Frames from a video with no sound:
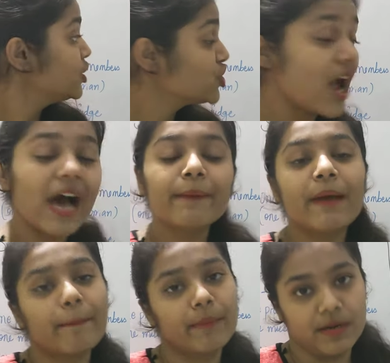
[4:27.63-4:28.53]
चार
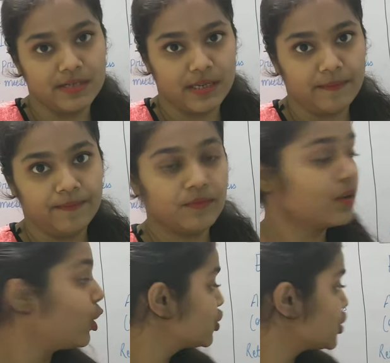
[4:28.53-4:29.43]
मेंबर्स हैं
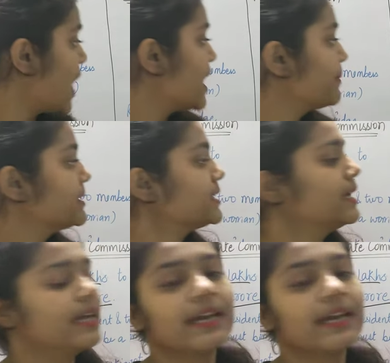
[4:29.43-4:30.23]
और चार में से